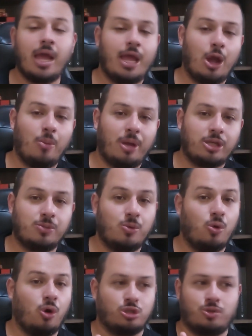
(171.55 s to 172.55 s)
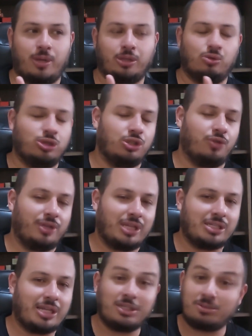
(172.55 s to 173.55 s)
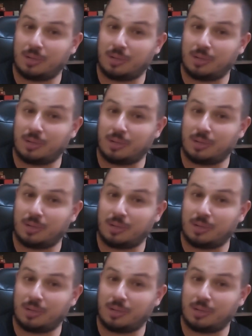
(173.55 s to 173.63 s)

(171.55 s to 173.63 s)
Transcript: Eu mesmo gosto mais do de 96,